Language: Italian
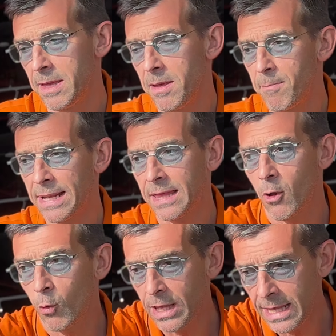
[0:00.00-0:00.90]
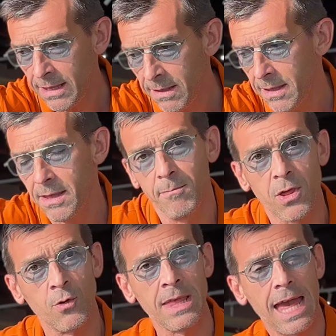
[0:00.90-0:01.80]
perché qui
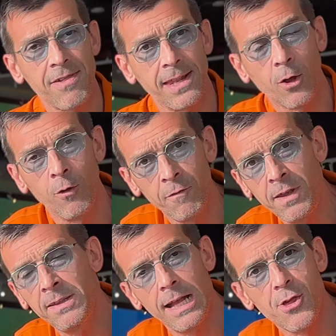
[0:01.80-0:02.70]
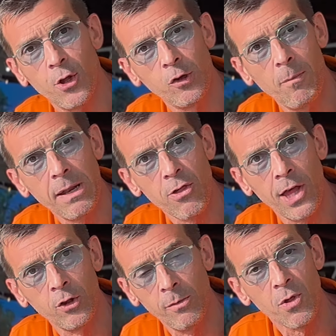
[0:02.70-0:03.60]
bisogna essere convinti al
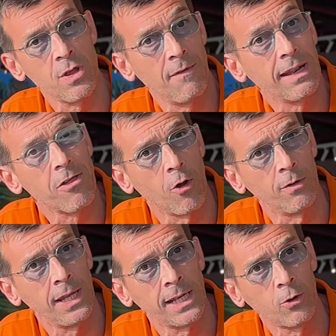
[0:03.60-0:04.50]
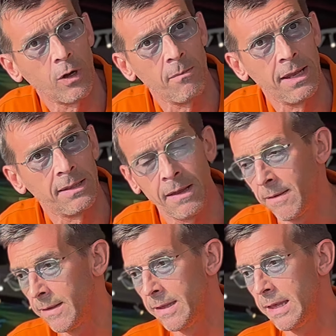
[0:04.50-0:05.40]
100%, e bisogna avere i soldi
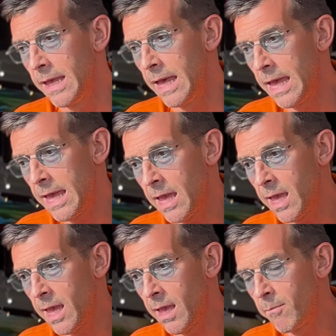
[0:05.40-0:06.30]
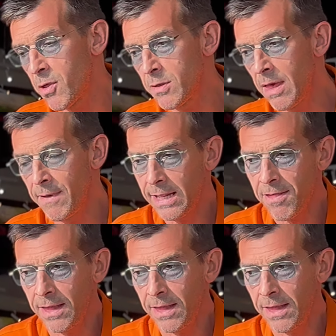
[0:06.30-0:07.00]
naturalmente. Eh, bisogna avere se